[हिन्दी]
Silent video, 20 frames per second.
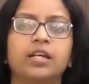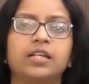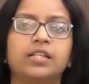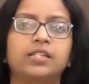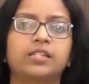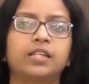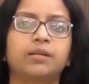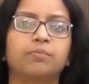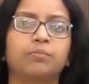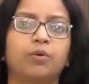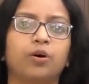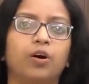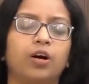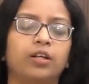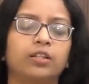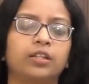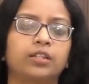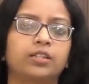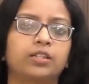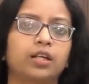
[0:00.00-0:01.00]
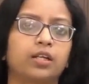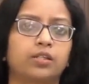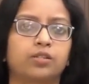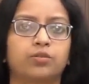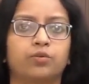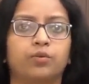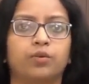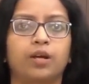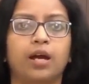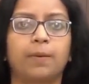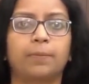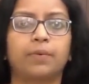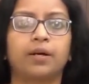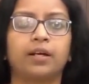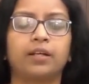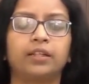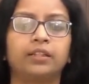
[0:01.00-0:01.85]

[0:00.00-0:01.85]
इससे बहुत अच्छा अच्छा स्कोर आपका